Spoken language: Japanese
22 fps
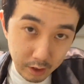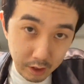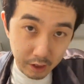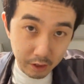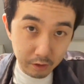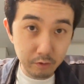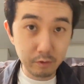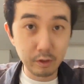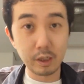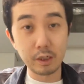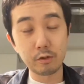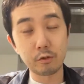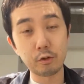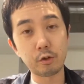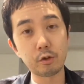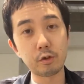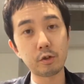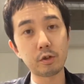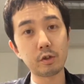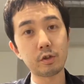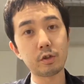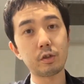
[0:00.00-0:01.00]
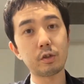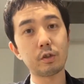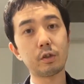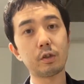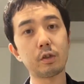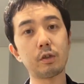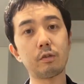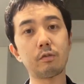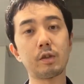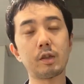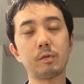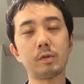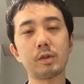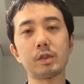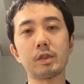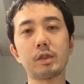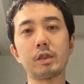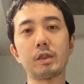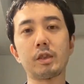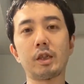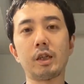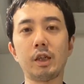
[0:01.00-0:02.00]
できるのかと言われまし
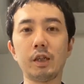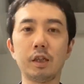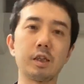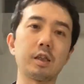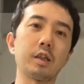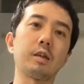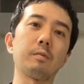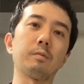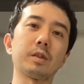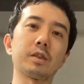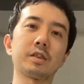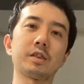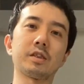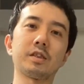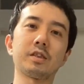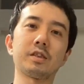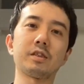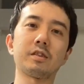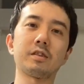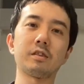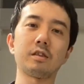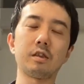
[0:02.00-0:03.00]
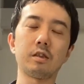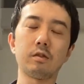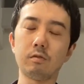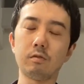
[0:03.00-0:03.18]
て、はい、できます。い